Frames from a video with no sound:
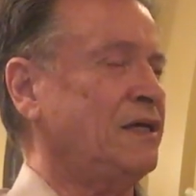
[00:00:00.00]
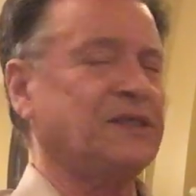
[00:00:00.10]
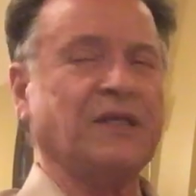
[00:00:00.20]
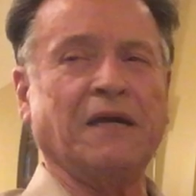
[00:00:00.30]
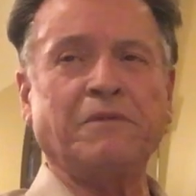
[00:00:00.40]

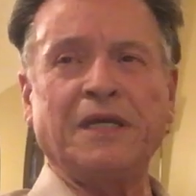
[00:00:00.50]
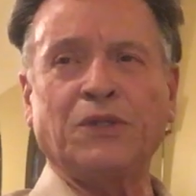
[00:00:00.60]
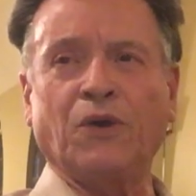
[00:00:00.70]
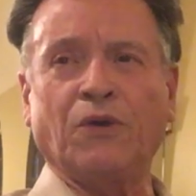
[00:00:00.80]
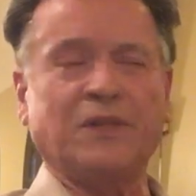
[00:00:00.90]
Estar
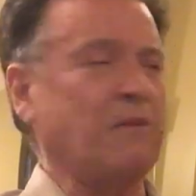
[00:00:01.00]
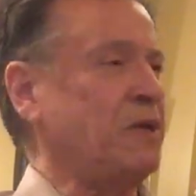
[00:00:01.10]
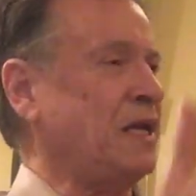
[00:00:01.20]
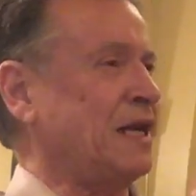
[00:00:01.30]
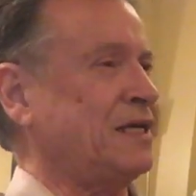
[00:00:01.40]
viendo
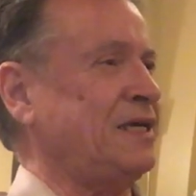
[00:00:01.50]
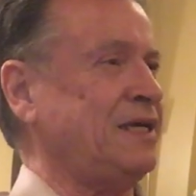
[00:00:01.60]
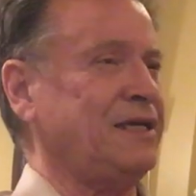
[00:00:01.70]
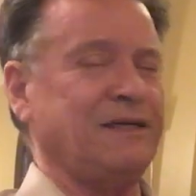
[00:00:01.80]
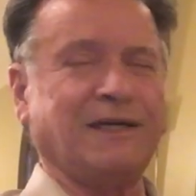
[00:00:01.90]
también
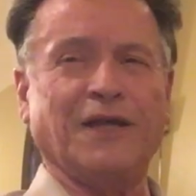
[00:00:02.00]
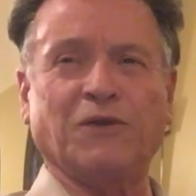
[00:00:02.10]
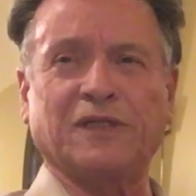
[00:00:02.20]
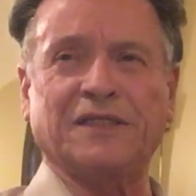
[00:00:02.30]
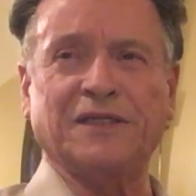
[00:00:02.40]
aquí a
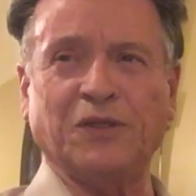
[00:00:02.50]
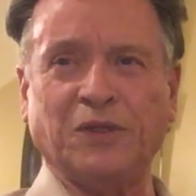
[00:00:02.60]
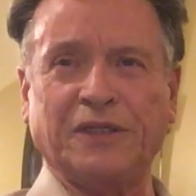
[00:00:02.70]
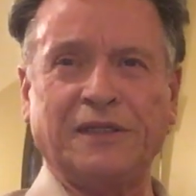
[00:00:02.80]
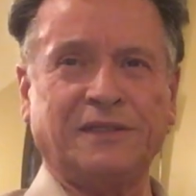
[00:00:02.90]
dos
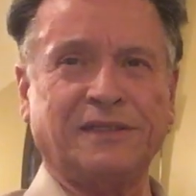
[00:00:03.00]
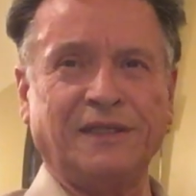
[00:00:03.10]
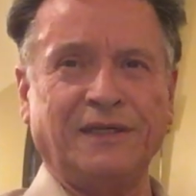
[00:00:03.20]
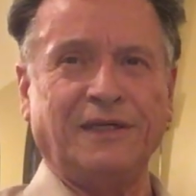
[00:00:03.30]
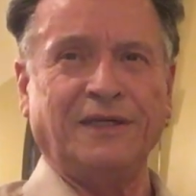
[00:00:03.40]
sacerdotes